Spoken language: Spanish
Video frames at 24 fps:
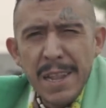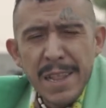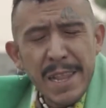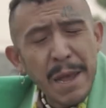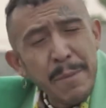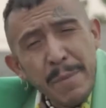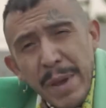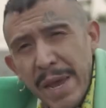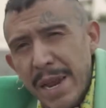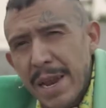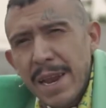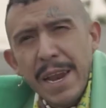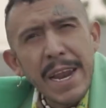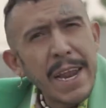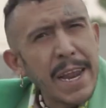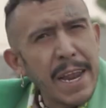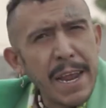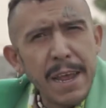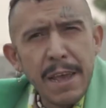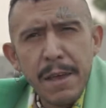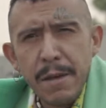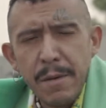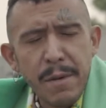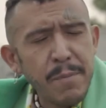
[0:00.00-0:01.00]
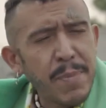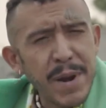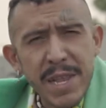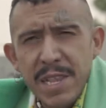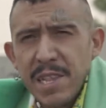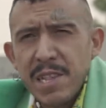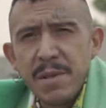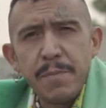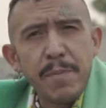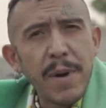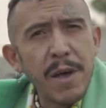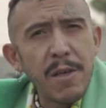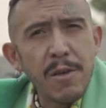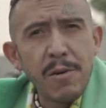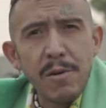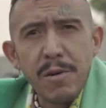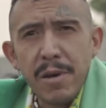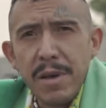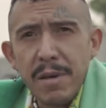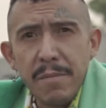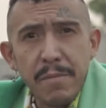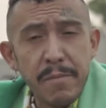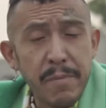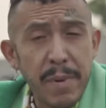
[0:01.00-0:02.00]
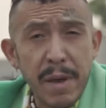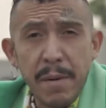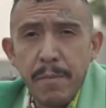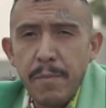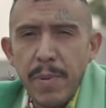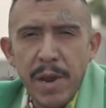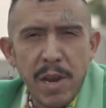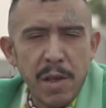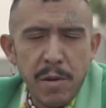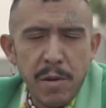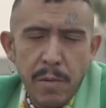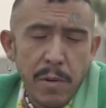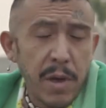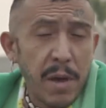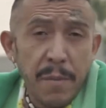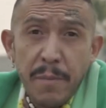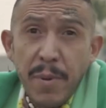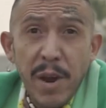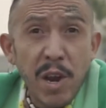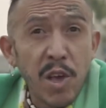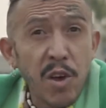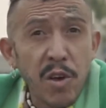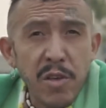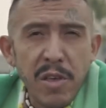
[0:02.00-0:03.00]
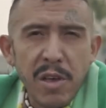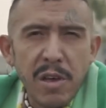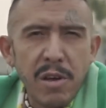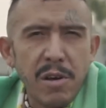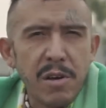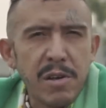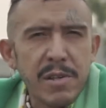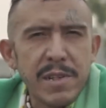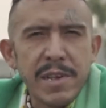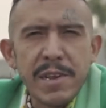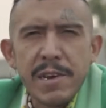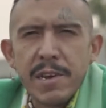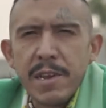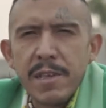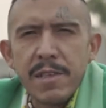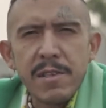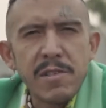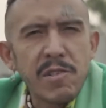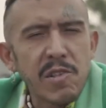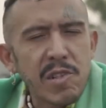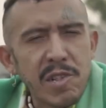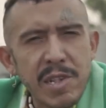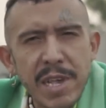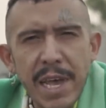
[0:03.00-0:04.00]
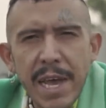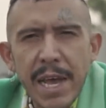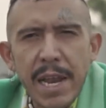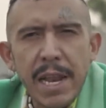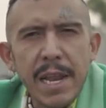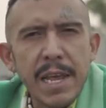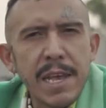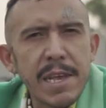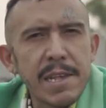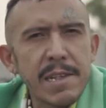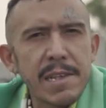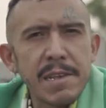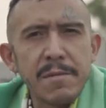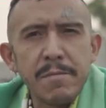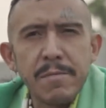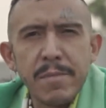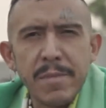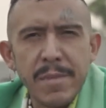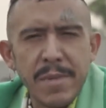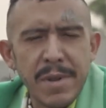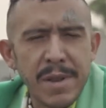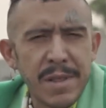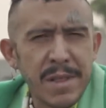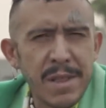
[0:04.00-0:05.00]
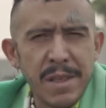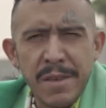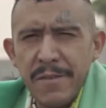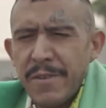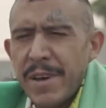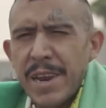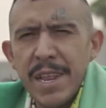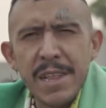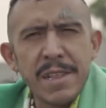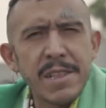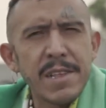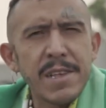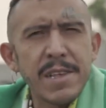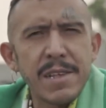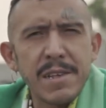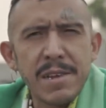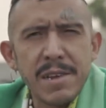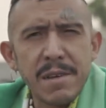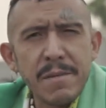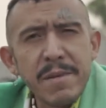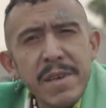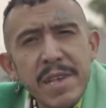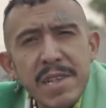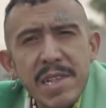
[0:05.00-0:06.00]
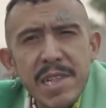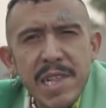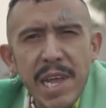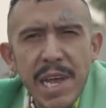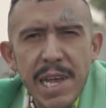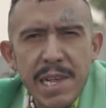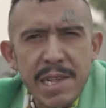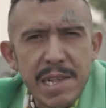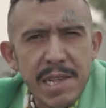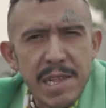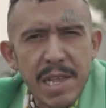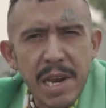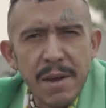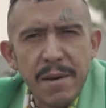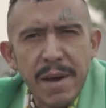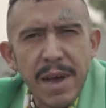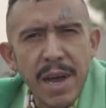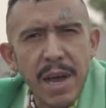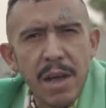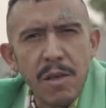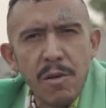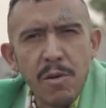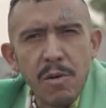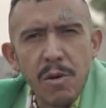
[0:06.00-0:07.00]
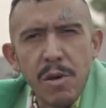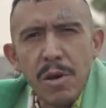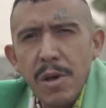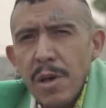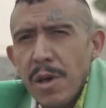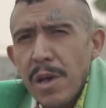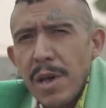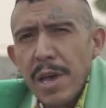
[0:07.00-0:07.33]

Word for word: también eh, he participado en, periódicos, en redes sociales, en diferentes revistas, he trabajado